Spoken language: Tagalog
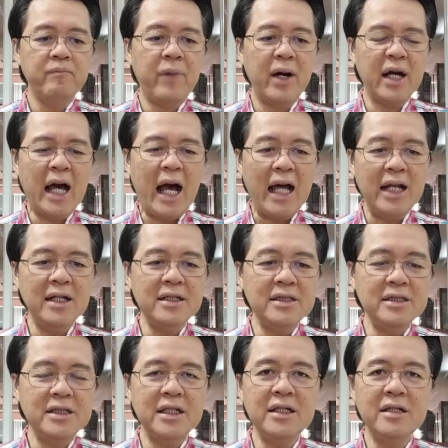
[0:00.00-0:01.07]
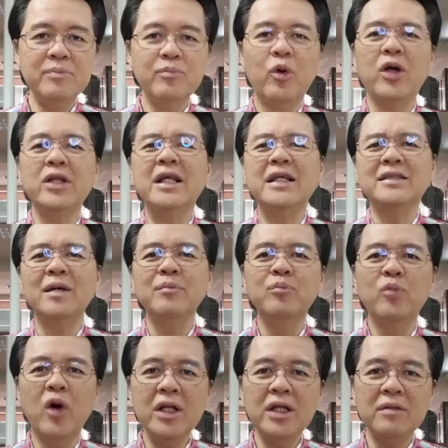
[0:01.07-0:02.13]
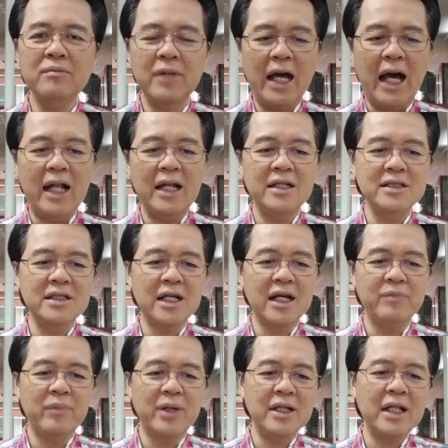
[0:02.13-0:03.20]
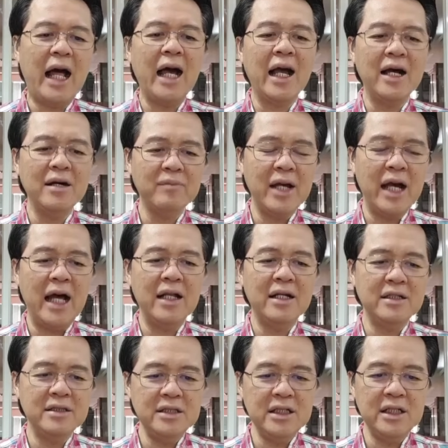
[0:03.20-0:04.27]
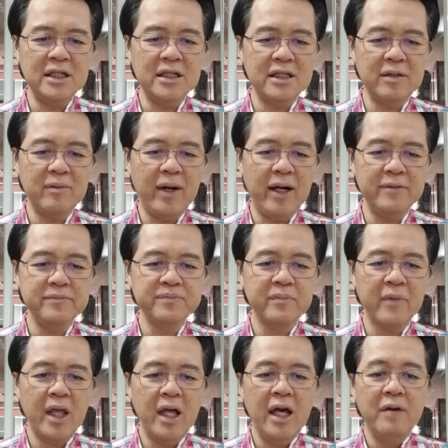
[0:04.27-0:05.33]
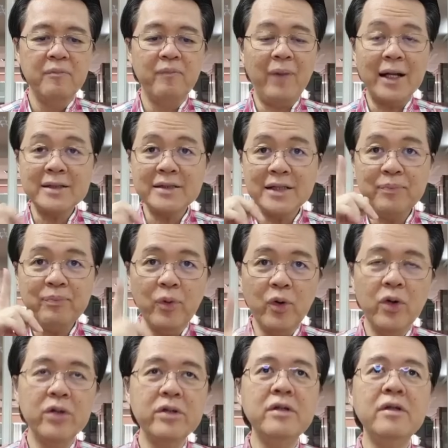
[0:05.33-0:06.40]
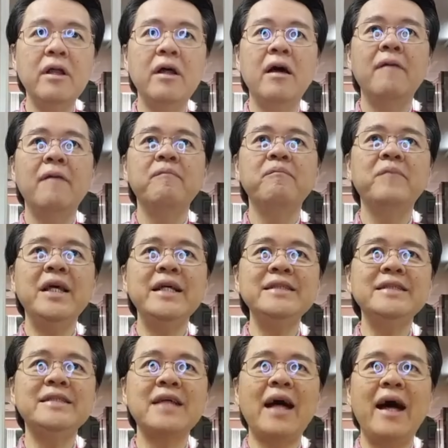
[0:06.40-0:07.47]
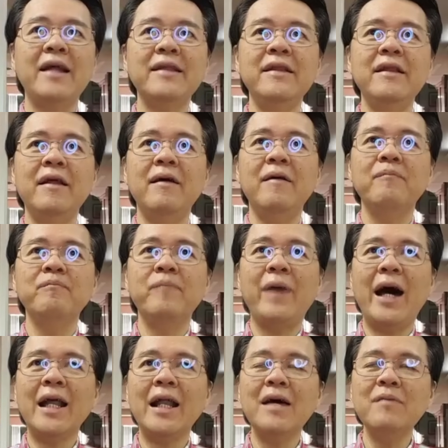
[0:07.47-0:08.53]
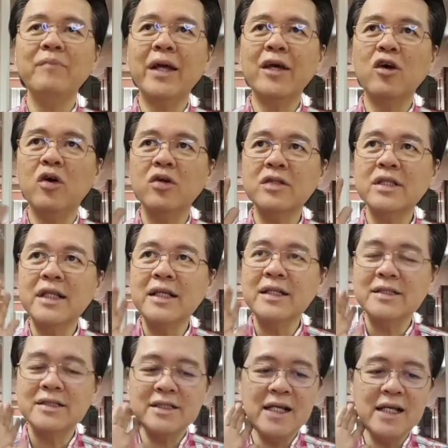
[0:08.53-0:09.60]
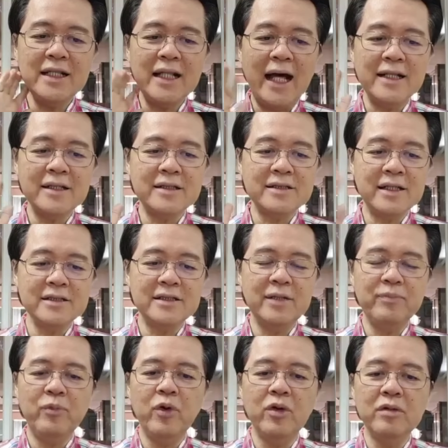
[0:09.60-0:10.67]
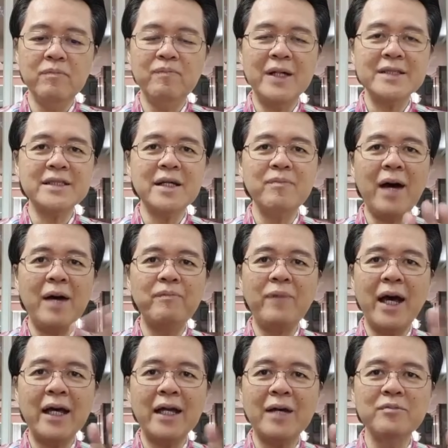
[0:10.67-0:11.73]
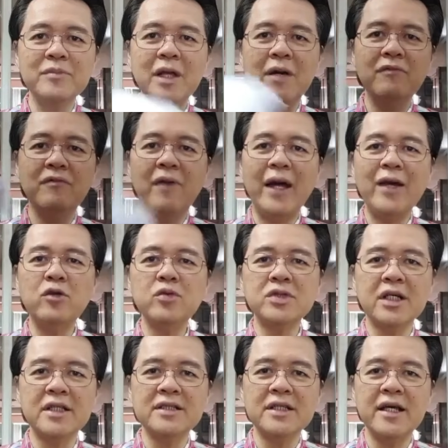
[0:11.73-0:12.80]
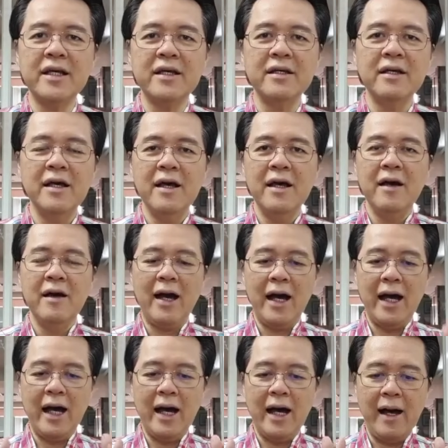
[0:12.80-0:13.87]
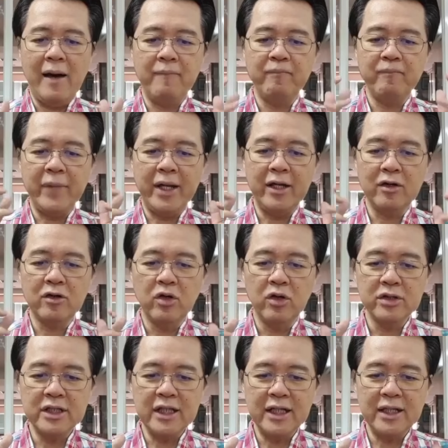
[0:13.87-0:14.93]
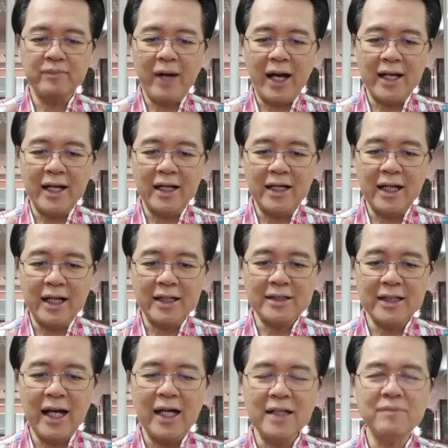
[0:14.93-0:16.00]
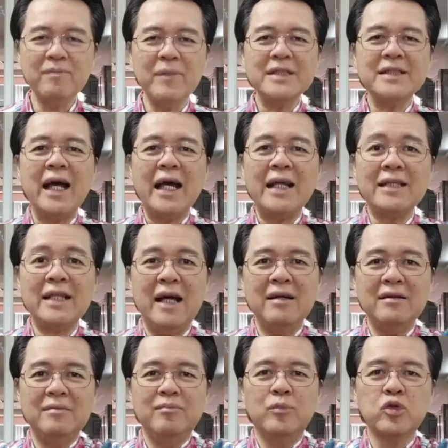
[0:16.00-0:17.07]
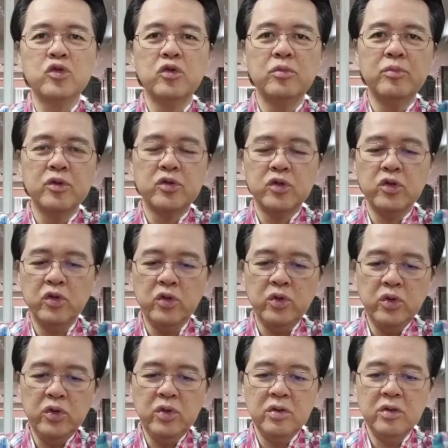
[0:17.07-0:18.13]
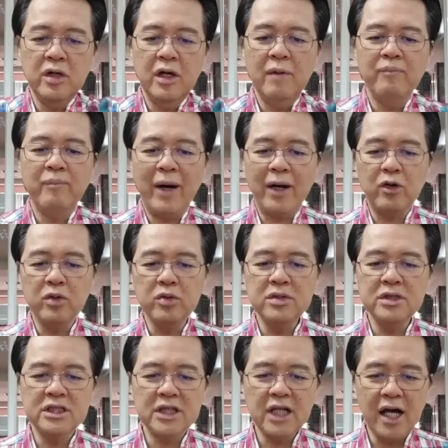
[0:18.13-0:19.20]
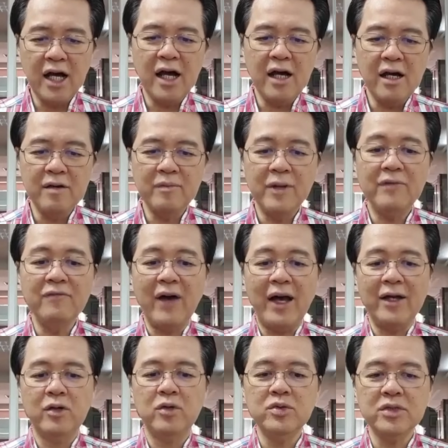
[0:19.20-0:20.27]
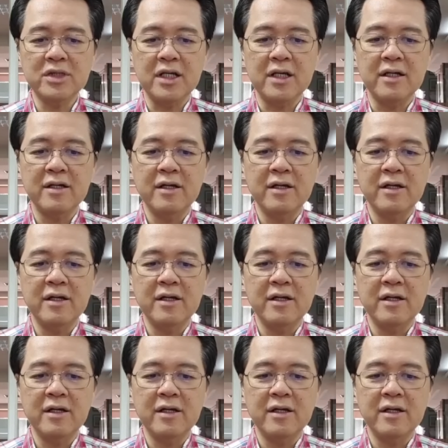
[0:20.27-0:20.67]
Pag allergy, pwede isang buwan, may allergy ka pa rin hanggang may allergy, di ba? Pag sipon, minsan parang may konting sinat sa sipon, masama pakiramdam. Virus kasi, uh, may konting parang lagnat, masakit ang buto-buto, pagod siya, may virus eh.